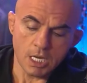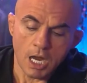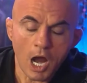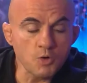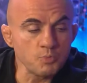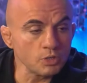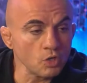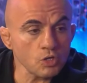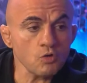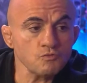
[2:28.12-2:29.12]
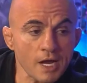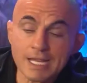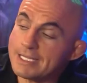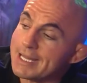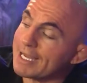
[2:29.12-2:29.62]
Aí o Bolão, não, vai
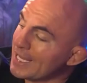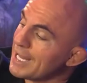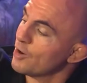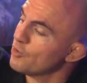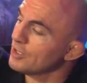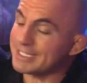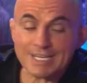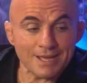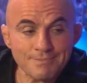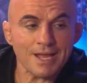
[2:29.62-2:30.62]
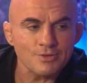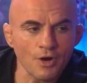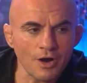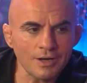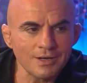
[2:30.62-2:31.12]
ali naquela outra que é
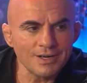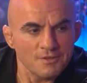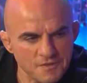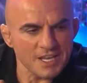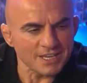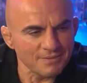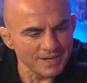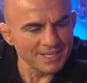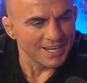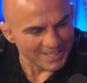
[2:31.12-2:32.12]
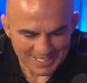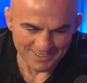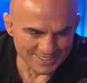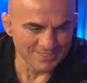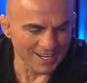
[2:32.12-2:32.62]
melhor. Que Filha da mãe, do... É, não,
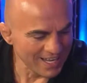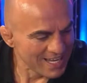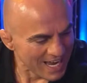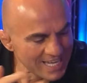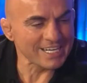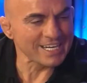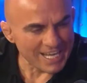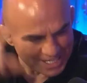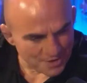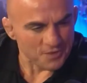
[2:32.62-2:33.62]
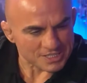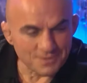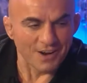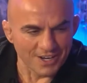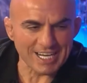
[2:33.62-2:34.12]
que não. Ah. Ele queria que eu fosse
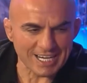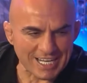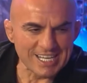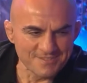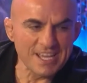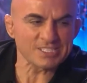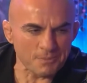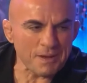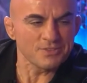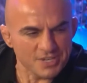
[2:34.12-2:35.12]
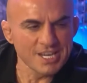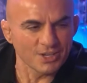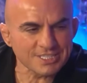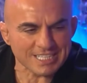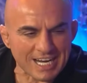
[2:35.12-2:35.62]
uma outra academia só pra não ir
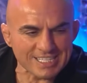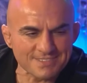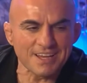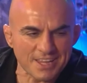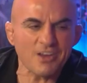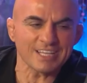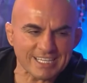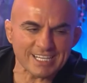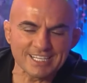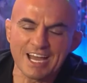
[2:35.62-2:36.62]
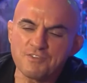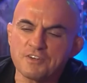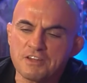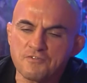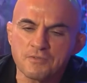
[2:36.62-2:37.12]
outro cara de Manaus Entendi. lá treinar. Eu
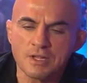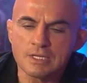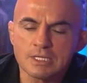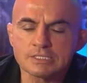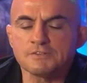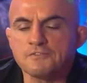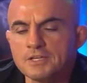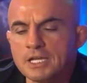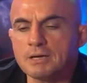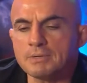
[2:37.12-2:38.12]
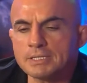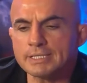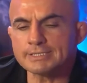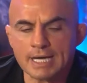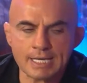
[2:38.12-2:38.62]
falei, filha da mãe tá
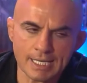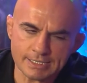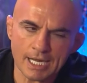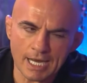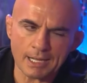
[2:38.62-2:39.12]
de sacanagem, já era